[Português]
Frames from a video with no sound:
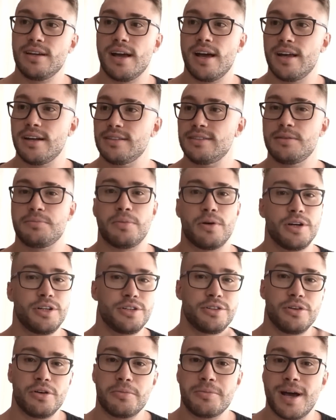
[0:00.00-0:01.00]
cara, você
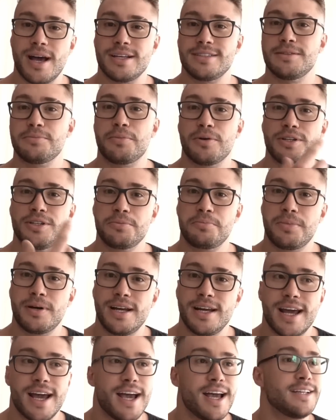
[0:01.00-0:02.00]
pode tomar, você pode
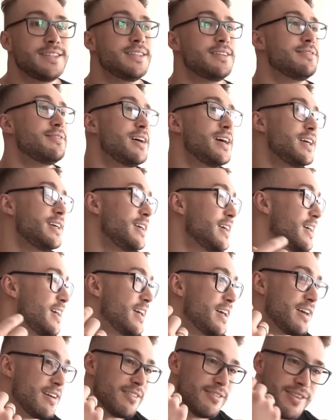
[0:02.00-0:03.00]
apanhar, você vai
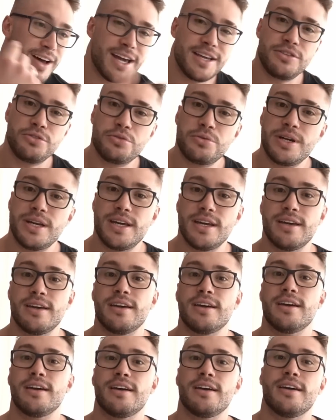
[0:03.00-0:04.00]
vai
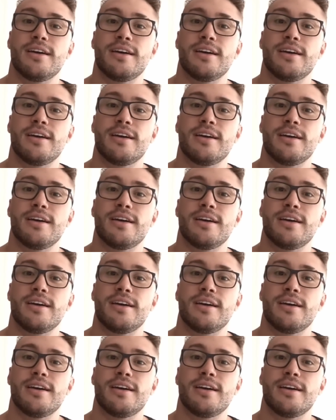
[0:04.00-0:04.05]
doer,